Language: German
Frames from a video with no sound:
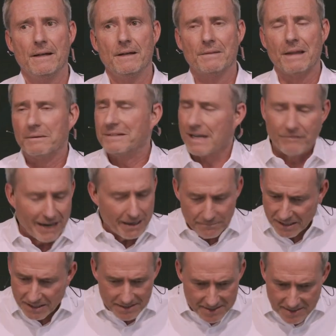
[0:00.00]
Dann habe ich gesagt, wir haben
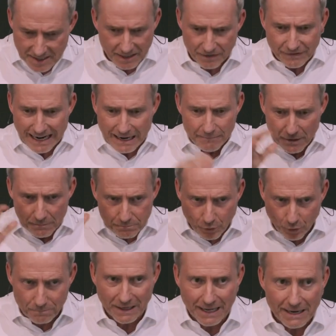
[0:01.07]
nicht ein Ziel, wir haben ein
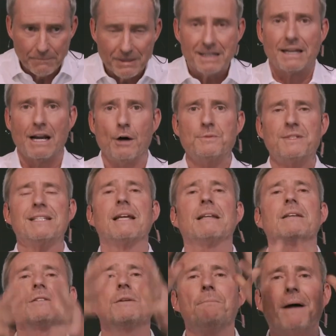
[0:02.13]
Problem. Ich glaube es. Sie
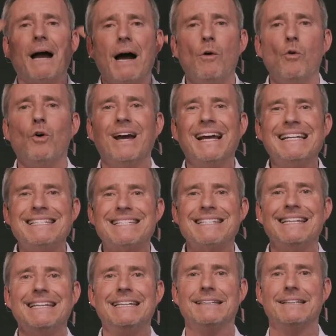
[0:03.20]
sagte, Sie brauchen es
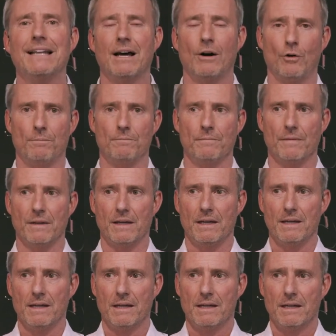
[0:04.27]
nicht glauben.
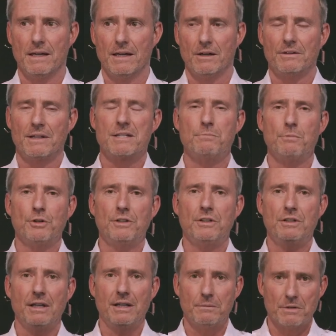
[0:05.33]
Und das möchte ich
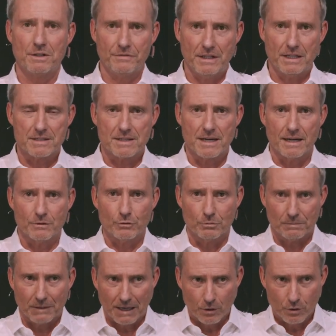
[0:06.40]
dir immer wieder sagen. Du
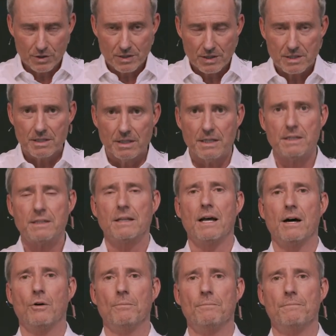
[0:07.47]
brauchst es nicht
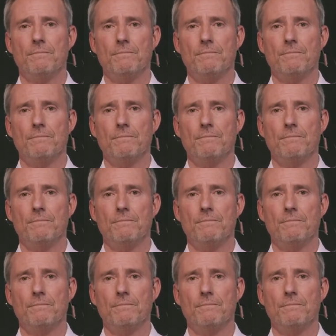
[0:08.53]
glauben.